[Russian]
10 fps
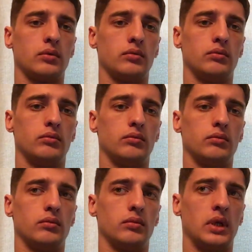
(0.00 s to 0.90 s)

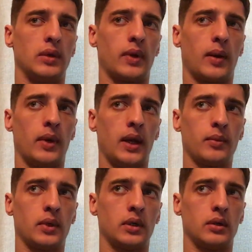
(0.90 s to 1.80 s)
были
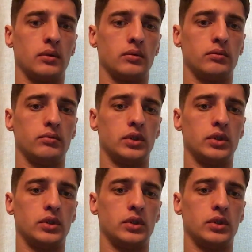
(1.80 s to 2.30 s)
проблемы.